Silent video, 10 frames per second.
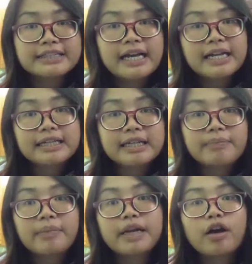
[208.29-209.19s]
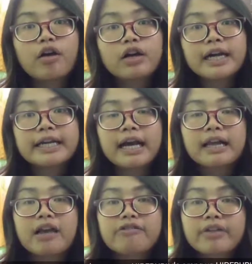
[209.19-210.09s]
Jadi pada orang
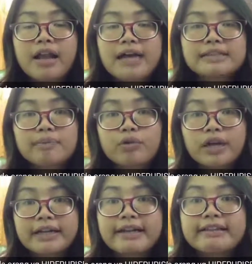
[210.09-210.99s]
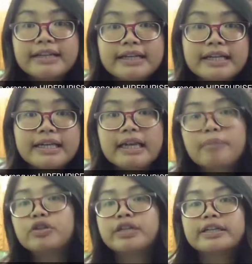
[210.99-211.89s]
yang level asam uratnya tinggi
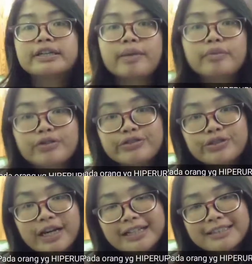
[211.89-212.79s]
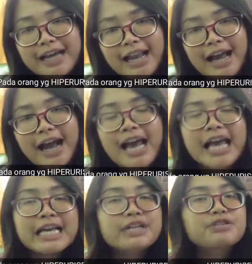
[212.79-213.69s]
namun dia tidak menunjukkan gejala,
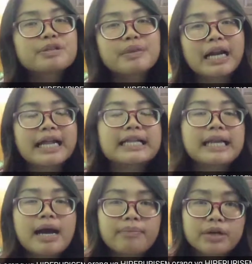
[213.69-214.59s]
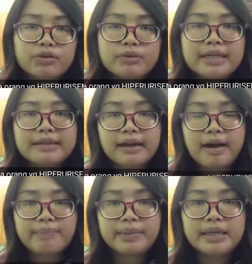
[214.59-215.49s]
itu sebenarnya tidak perlu
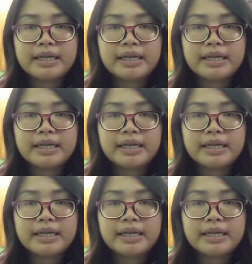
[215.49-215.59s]
diterapi.